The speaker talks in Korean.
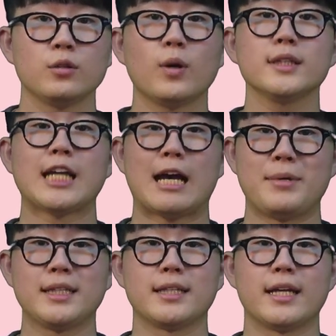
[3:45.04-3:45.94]
또한
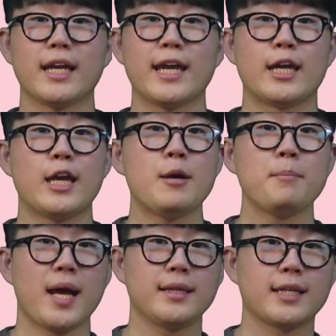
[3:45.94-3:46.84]
자매들에게
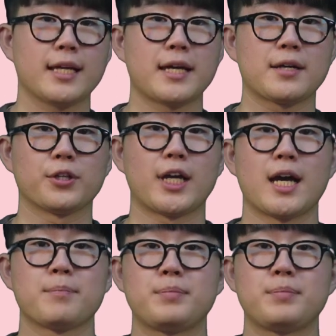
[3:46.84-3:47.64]
판단하거나